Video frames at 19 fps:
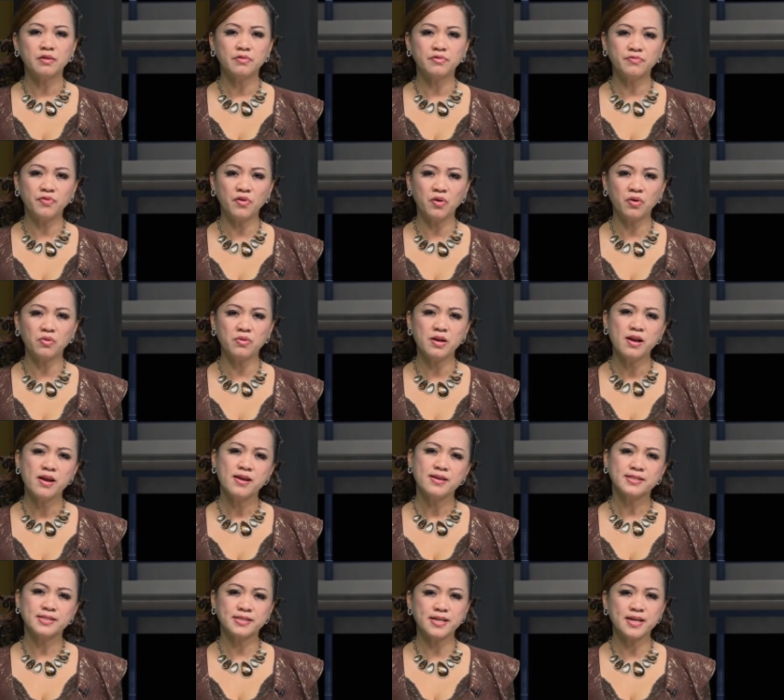
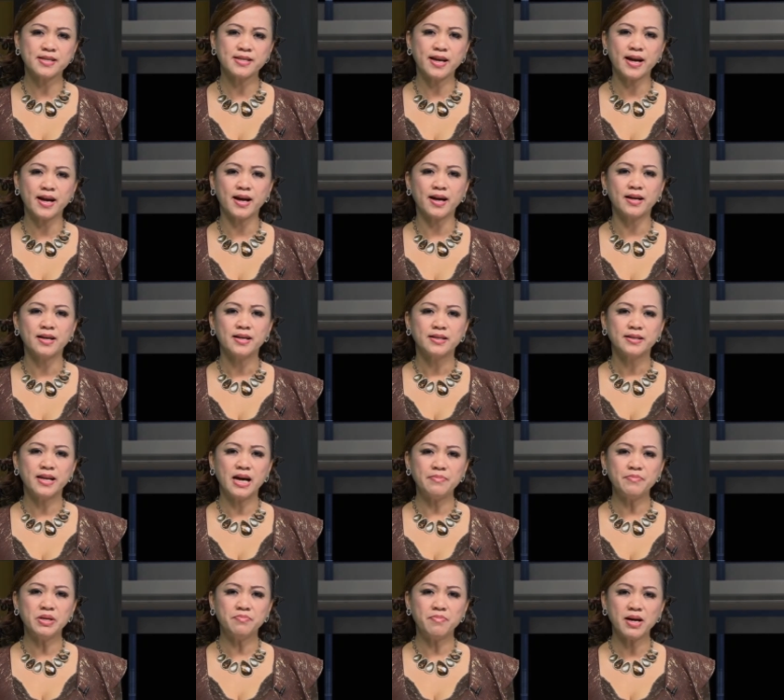Fonseca đã
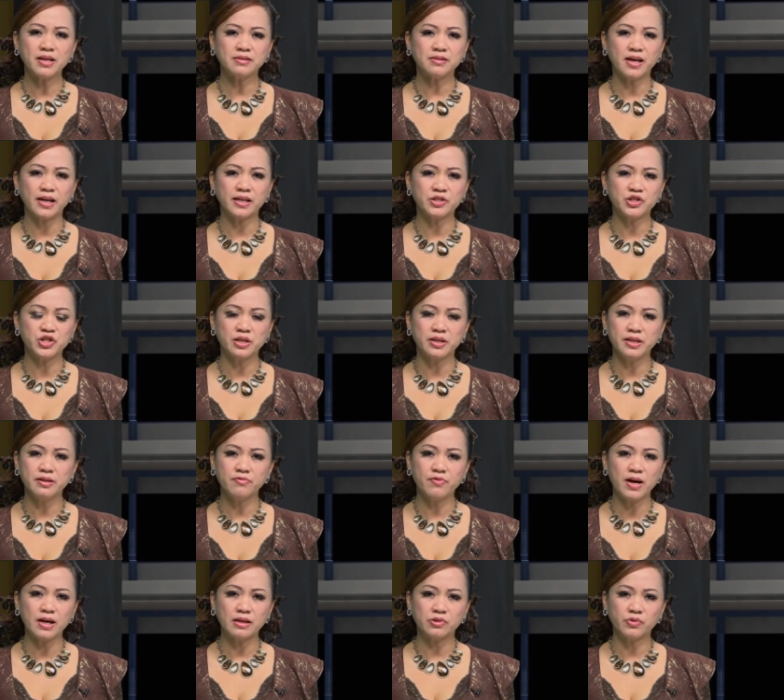bị bắt tại
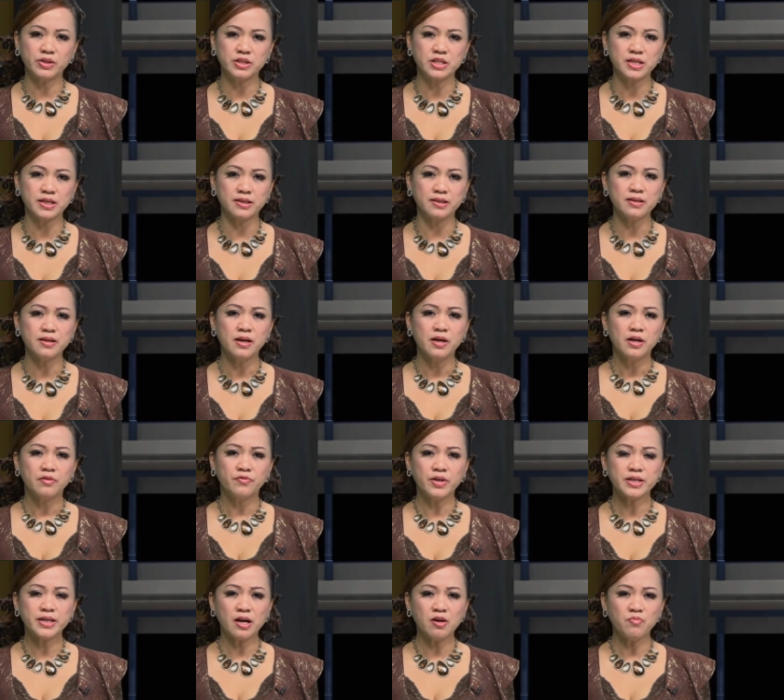Geneva, Thụy Sĩ
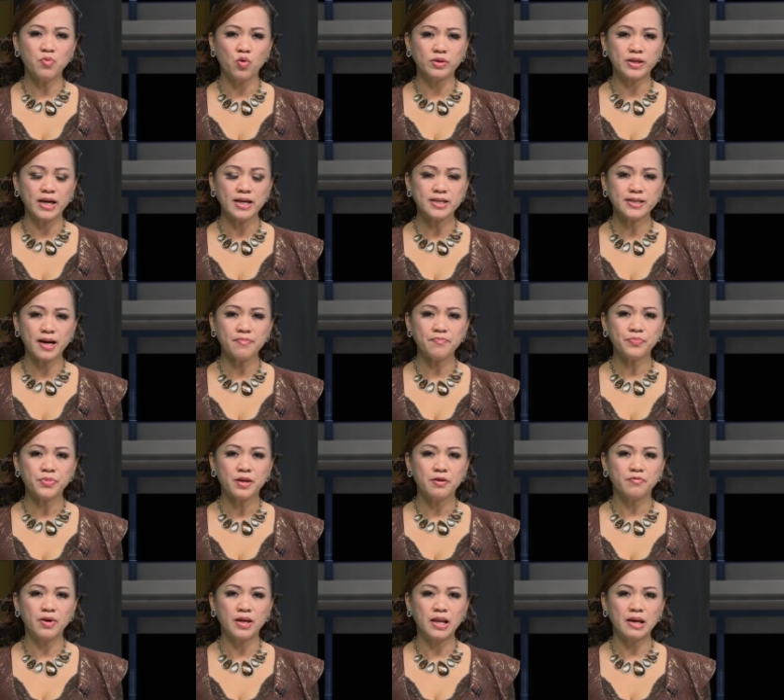với cáo buộc đánh cắp
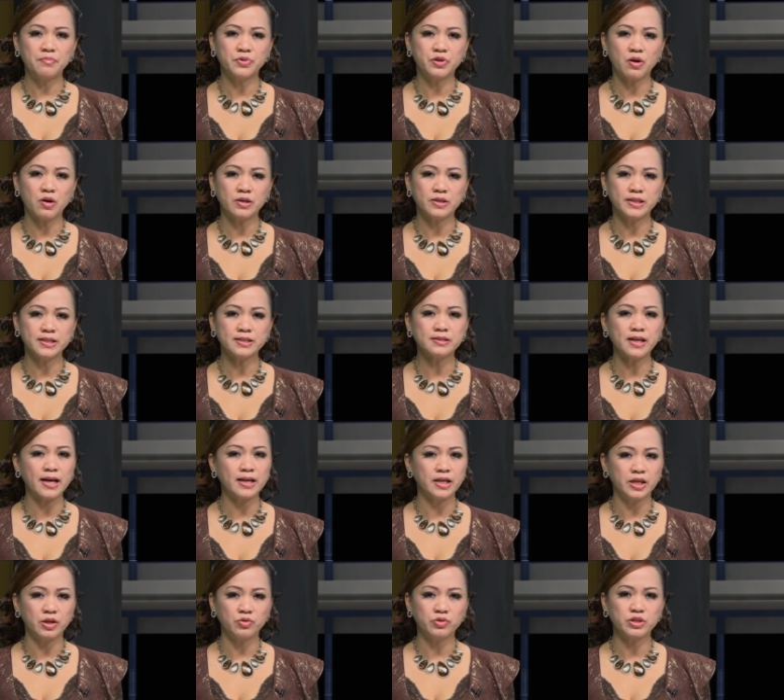và làm rò rỉ tài
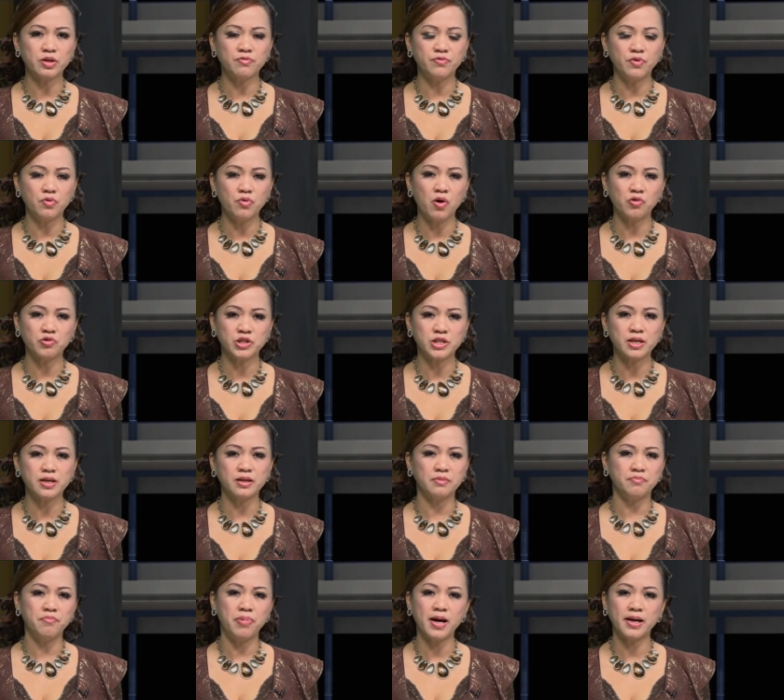liệu trong vụ hồ
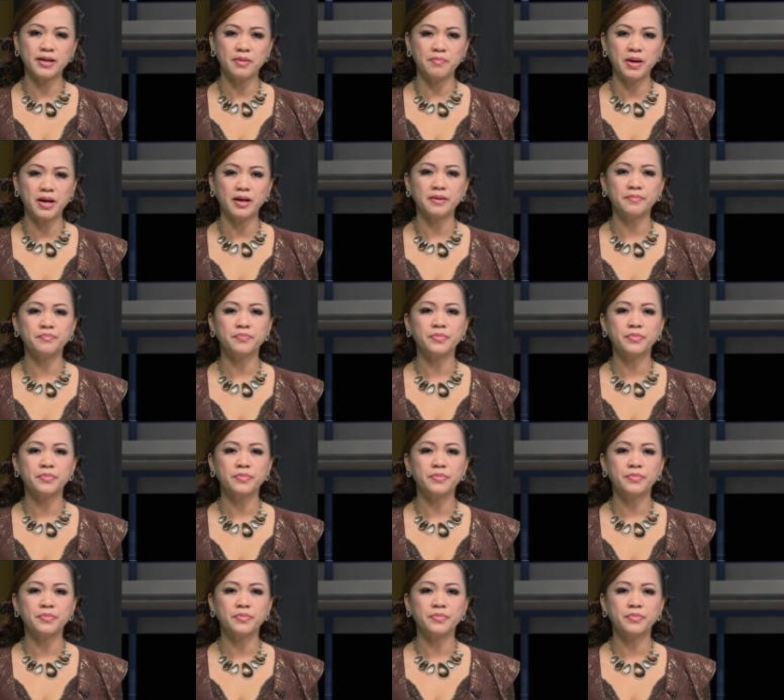sơ Panama.